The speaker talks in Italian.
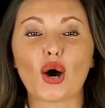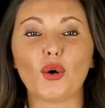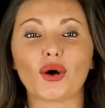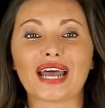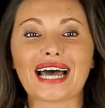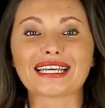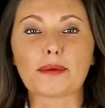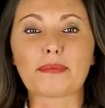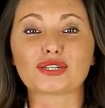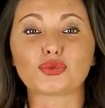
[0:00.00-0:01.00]
Orari
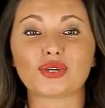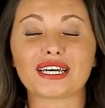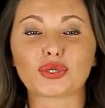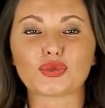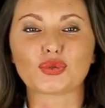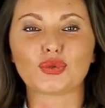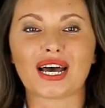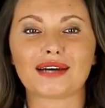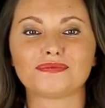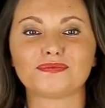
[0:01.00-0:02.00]
apertura e
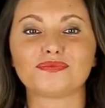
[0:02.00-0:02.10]
chiusura?